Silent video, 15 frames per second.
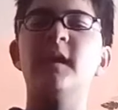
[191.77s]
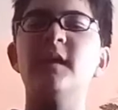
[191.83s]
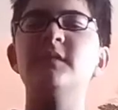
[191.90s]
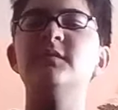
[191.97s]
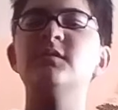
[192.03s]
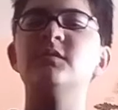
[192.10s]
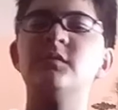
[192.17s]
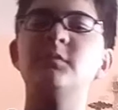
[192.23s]

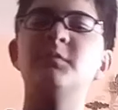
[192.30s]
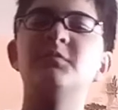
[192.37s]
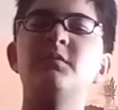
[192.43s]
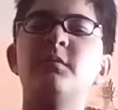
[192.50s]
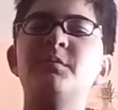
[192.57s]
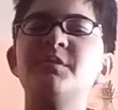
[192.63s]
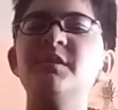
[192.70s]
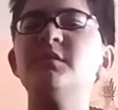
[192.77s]
Esos son mis
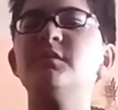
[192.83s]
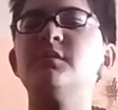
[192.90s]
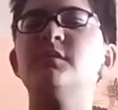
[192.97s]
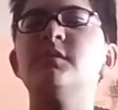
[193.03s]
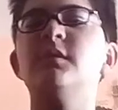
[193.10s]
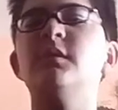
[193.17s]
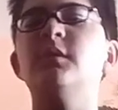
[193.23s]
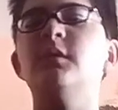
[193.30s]

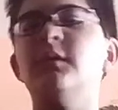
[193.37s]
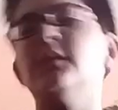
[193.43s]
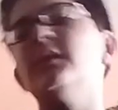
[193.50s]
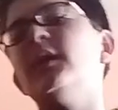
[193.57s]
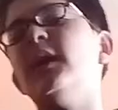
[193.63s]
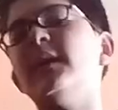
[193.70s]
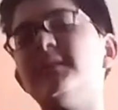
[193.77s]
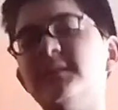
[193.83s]
favoritos.
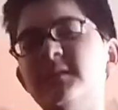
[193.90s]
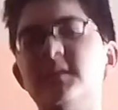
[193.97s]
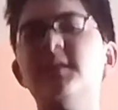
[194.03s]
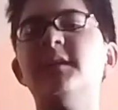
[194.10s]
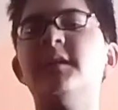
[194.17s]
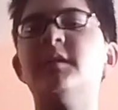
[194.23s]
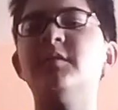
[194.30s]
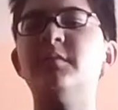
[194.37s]
Así es
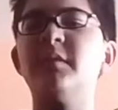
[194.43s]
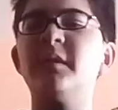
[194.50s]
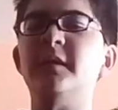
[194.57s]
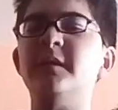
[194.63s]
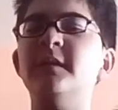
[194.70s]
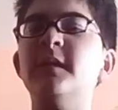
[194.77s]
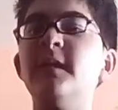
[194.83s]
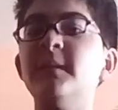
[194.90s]
que
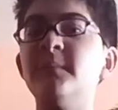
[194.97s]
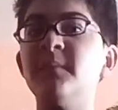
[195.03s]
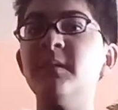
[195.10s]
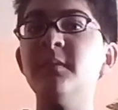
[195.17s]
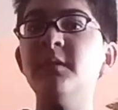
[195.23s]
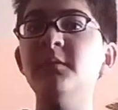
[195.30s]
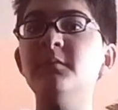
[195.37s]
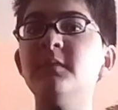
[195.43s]
recuerden, en
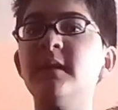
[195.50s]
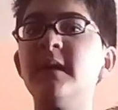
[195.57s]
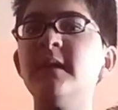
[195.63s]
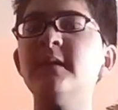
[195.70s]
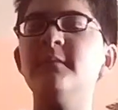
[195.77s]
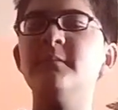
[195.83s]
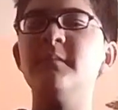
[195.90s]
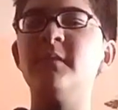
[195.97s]
primer
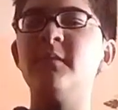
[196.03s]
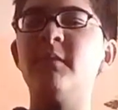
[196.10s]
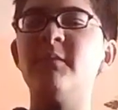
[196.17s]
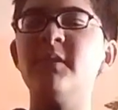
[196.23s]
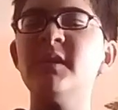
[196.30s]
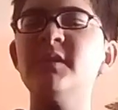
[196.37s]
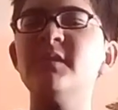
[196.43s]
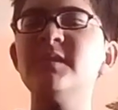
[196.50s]
lugar, mi
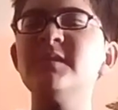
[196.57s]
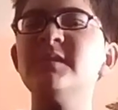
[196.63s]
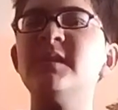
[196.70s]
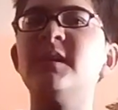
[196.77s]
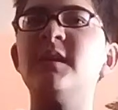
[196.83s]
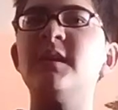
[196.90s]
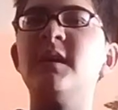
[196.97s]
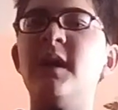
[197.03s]
favorito es
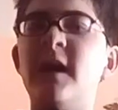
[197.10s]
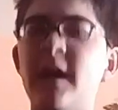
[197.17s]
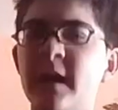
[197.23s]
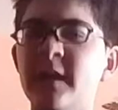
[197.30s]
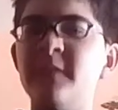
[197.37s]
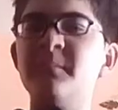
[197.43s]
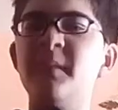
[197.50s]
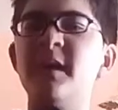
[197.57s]

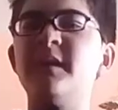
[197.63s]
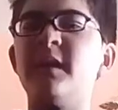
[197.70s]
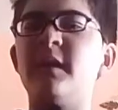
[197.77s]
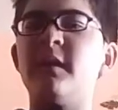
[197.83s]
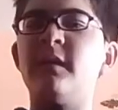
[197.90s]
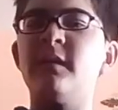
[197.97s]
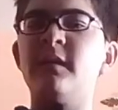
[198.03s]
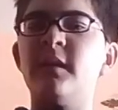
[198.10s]

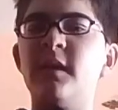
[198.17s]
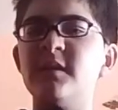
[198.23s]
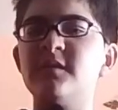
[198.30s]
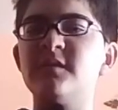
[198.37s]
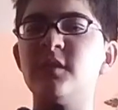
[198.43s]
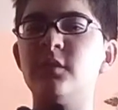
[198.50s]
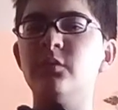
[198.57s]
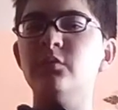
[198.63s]
Alemania,
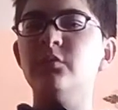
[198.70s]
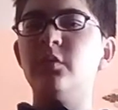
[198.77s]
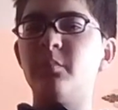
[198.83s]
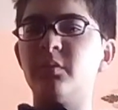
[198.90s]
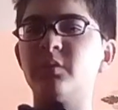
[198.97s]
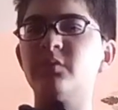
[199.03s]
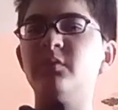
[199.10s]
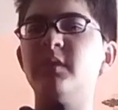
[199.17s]
en
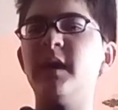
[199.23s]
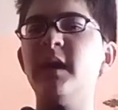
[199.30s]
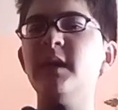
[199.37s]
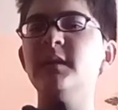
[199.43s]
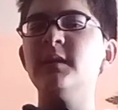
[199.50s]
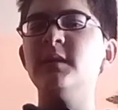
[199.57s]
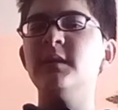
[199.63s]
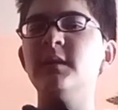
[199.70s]
segundo
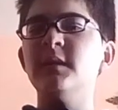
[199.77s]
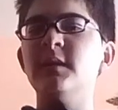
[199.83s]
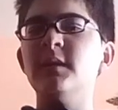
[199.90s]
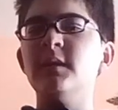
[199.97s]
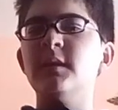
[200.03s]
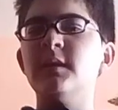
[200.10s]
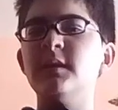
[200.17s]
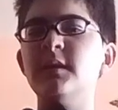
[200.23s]
Portugal
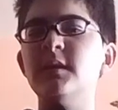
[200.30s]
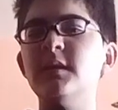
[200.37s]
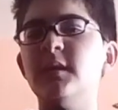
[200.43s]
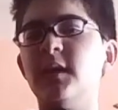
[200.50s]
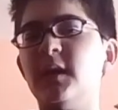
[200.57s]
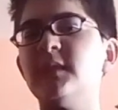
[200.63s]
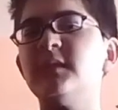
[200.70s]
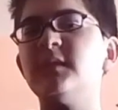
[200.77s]

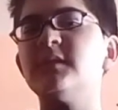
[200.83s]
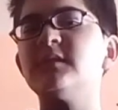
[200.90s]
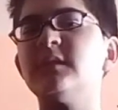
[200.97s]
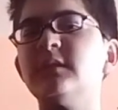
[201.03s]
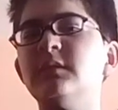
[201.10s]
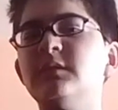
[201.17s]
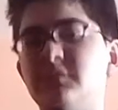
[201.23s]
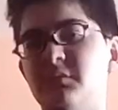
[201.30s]
y en
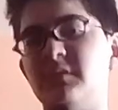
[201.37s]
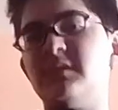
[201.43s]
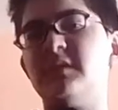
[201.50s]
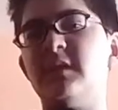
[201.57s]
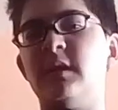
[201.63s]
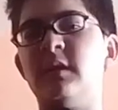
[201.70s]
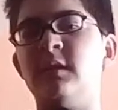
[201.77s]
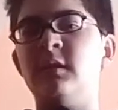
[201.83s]
tercero
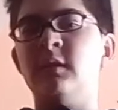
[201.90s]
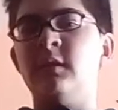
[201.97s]
Suecia.